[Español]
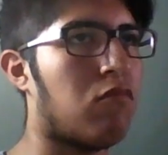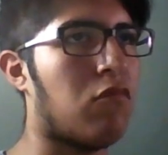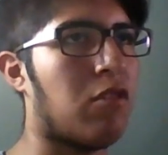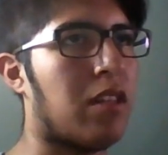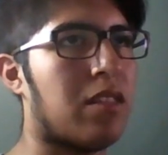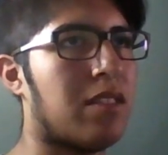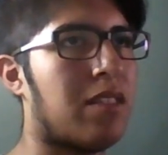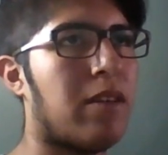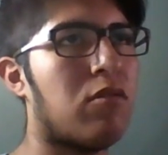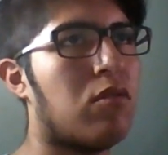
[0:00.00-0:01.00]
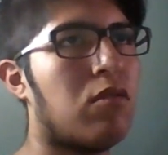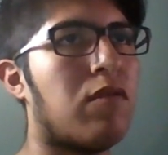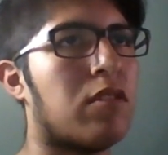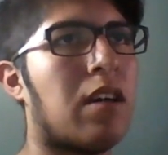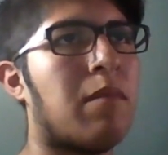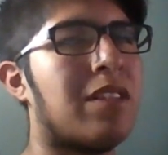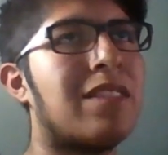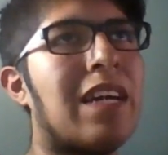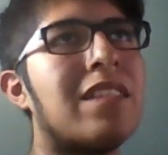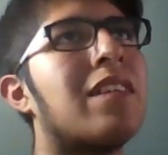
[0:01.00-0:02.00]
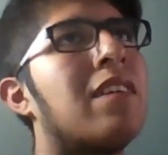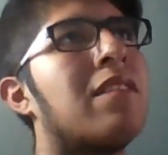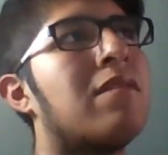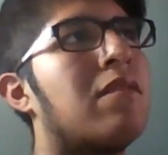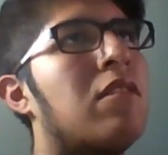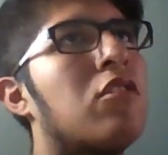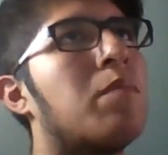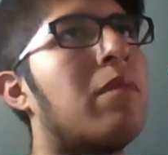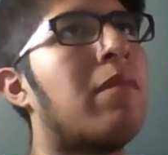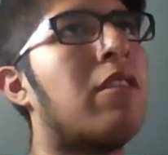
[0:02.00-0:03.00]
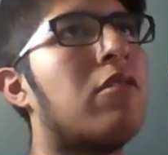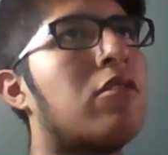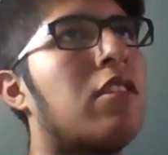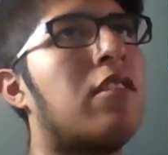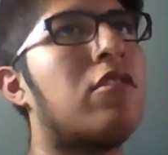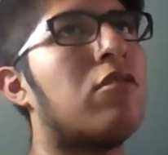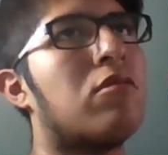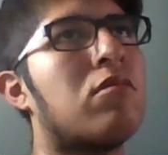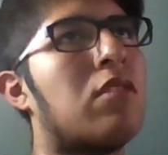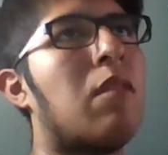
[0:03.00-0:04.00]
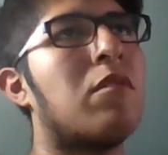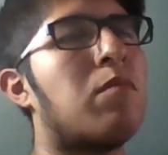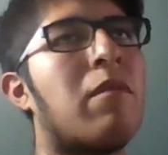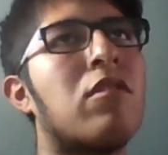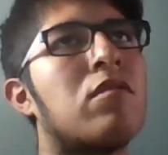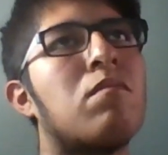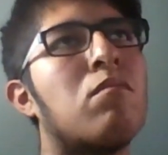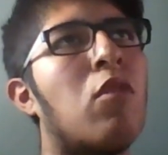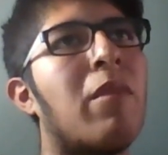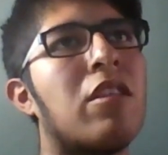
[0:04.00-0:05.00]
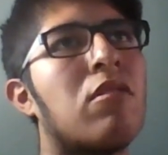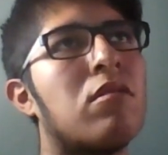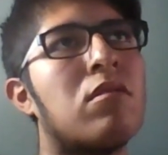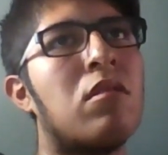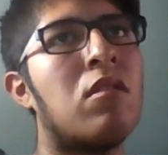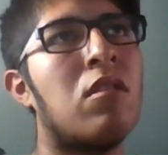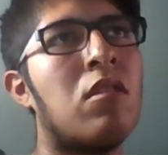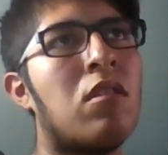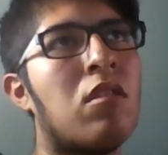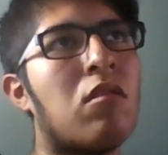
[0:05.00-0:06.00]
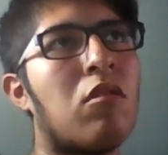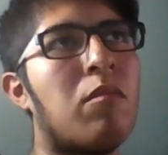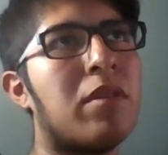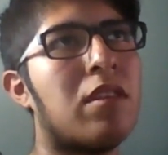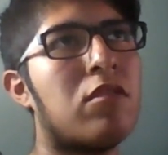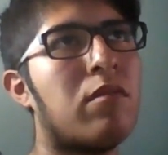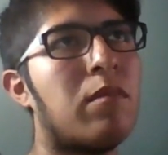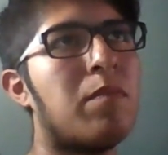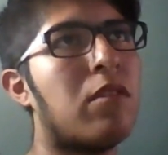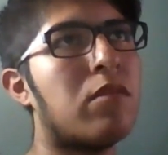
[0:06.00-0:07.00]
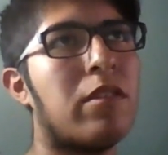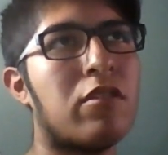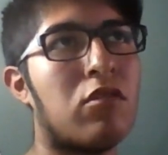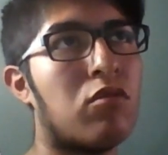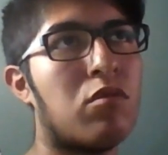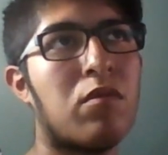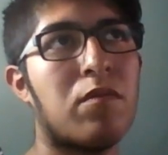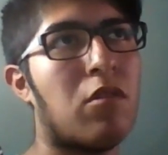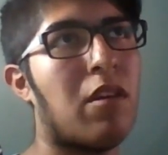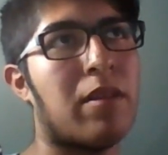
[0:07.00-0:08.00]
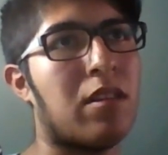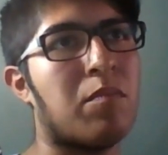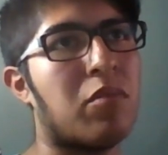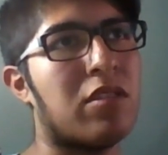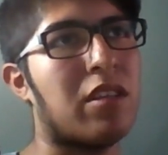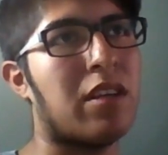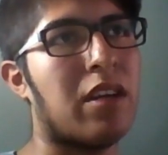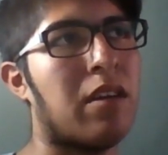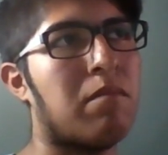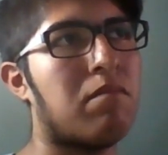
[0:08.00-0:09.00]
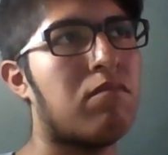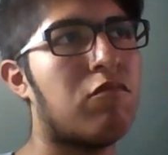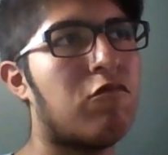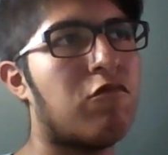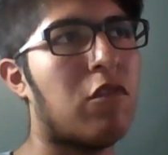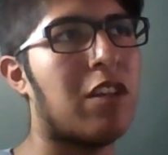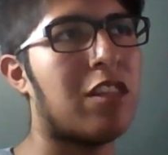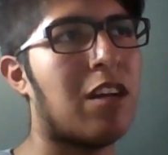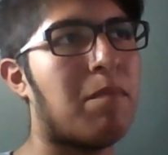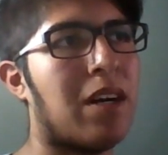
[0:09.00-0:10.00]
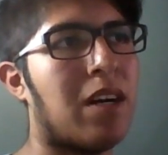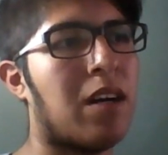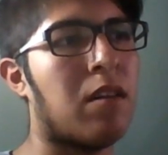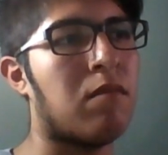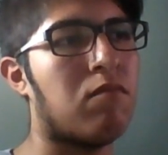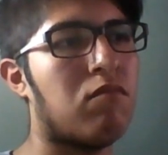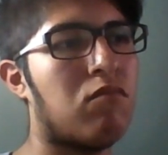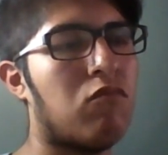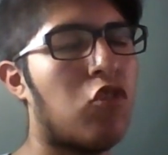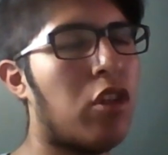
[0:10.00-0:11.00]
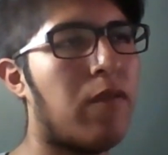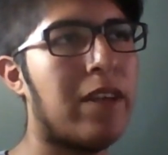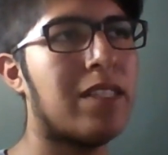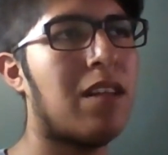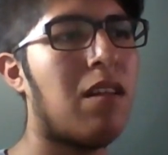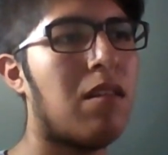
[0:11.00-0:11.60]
Durante estaba en YouTube, o sea, en mi instancia, en los primeros inicios, o sea, en mis primeros momentos. Cuando empecé a subir mis primeros videos en YouTube, yo la verdad te puedo decir que fue una etapa no difícil,